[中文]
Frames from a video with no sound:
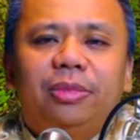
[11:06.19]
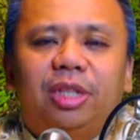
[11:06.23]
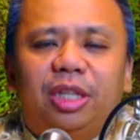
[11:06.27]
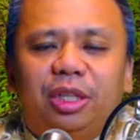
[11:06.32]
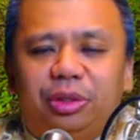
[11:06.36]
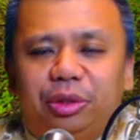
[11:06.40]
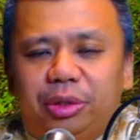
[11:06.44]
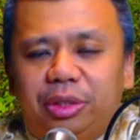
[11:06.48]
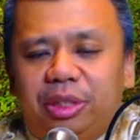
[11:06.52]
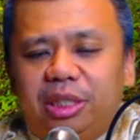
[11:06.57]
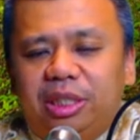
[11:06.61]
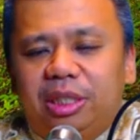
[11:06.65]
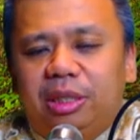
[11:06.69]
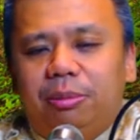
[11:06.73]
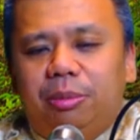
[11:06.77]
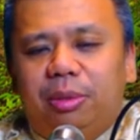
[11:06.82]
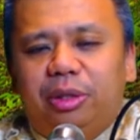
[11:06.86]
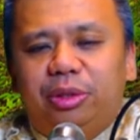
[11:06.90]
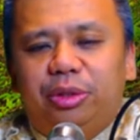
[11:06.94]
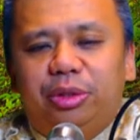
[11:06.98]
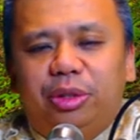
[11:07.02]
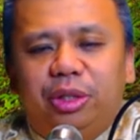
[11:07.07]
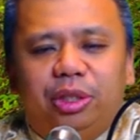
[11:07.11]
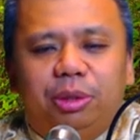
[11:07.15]
学习什么？
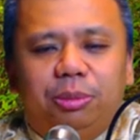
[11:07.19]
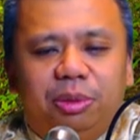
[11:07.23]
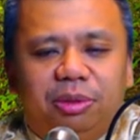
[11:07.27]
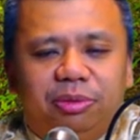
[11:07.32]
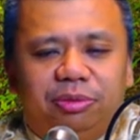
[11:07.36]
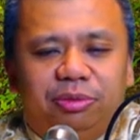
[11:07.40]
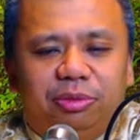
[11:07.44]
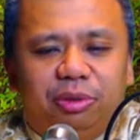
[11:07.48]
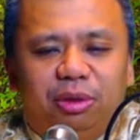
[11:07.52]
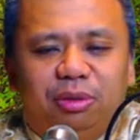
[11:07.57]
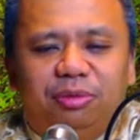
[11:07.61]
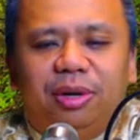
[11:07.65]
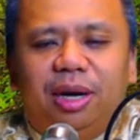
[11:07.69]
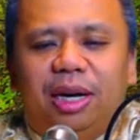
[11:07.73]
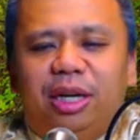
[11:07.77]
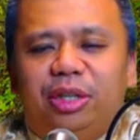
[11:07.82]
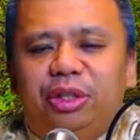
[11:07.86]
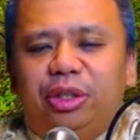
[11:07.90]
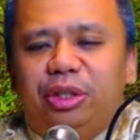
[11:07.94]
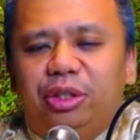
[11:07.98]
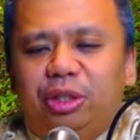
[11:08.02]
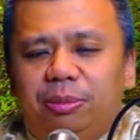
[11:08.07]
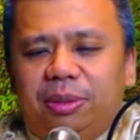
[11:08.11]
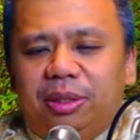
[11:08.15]
学习我们佛法，
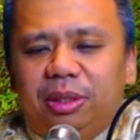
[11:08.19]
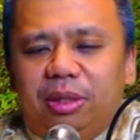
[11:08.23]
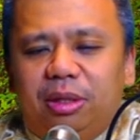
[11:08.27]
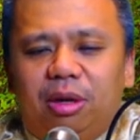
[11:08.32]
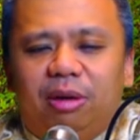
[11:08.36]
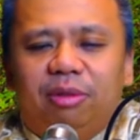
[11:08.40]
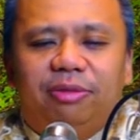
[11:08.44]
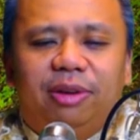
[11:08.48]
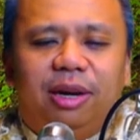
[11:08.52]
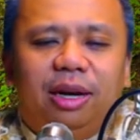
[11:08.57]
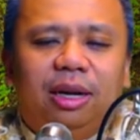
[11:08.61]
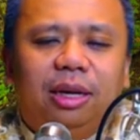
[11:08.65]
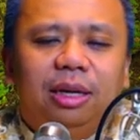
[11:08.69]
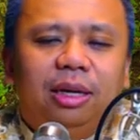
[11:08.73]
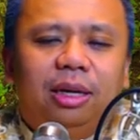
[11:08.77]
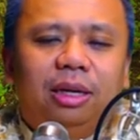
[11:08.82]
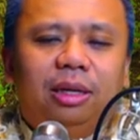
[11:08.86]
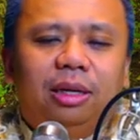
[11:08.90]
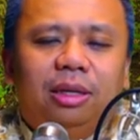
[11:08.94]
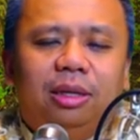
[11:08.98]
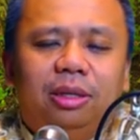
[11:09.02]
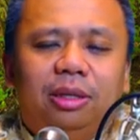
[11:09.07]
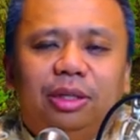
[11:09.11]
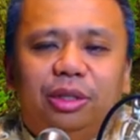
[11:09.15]
学习我们道法，
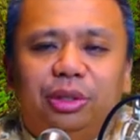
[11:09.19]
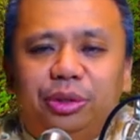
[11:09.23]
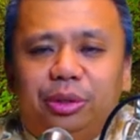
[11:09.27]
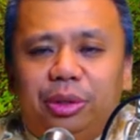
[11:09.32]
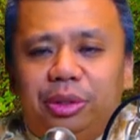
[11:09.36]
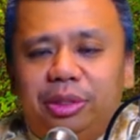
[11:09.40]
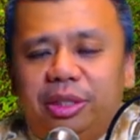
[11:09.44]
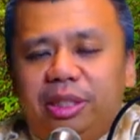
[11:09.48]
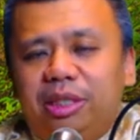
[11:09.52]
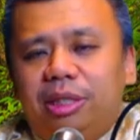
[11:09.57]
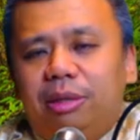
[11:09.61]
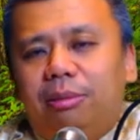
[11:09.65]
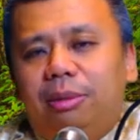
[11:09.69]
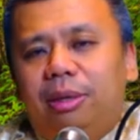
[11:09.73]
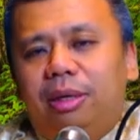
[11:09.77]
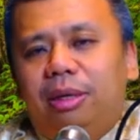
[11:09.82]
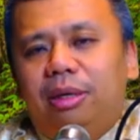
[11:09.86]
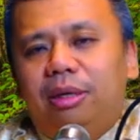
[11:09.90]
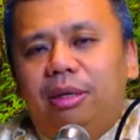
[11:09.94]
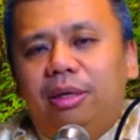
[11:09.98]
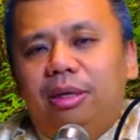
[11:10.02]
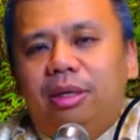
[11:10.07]
学习什么？